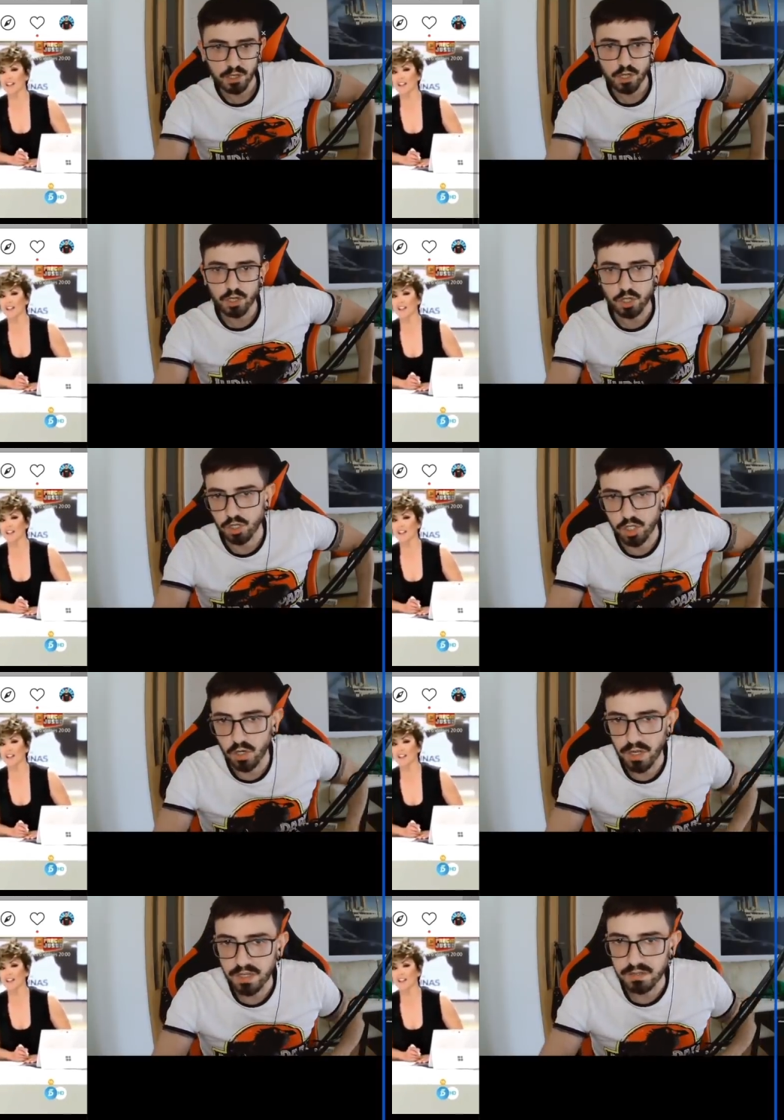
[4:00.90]
Son
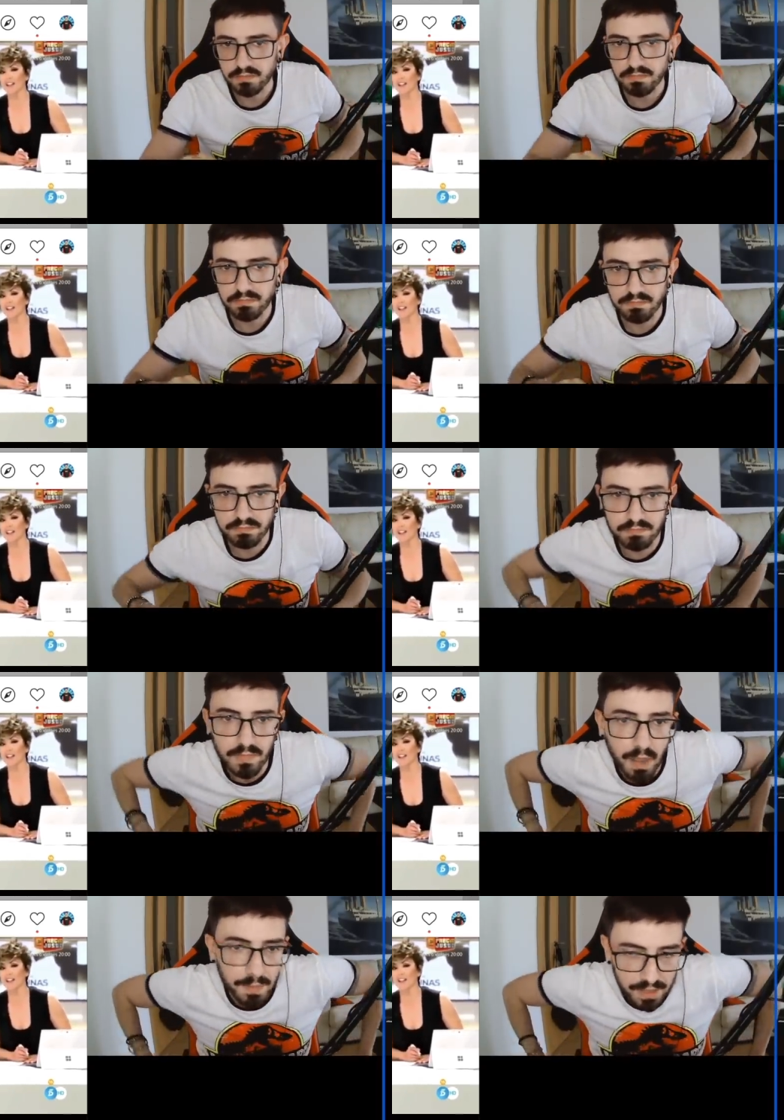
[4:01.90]
soles.
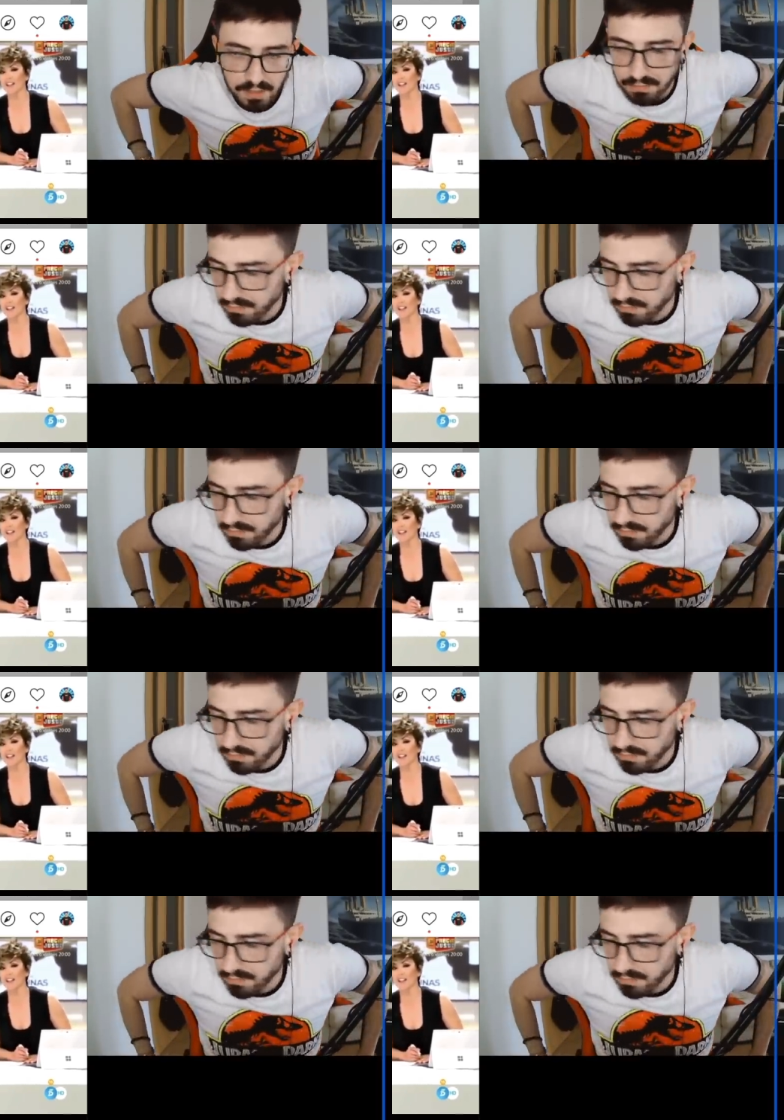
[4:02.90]
A ver,